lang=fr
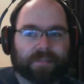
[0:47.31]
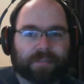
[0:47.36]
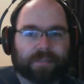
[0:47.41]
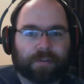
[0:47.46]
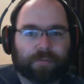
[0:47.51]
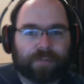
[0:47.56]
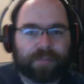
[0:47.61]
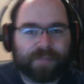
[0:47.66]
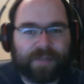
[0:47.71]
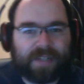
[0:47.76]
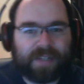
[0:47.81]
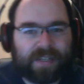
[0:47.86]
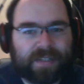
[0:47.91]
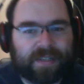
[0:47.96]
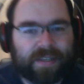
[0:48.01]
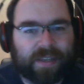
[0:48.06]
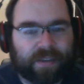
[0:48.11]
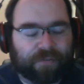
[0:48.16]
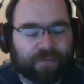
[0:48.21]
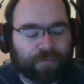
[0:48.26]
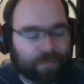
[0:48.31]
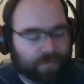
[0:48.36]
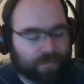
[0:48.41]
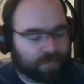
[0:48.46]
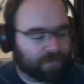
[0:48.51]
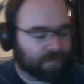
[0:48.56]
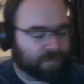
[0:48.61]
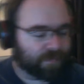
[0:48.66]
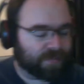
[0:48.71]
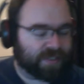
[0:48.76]
Fait qu'au semaine, d'essayer un.
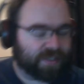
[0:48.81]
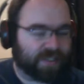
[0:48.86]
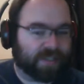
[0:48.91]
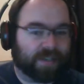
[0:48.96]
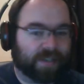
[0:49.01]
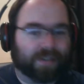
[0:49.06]
Puis euh,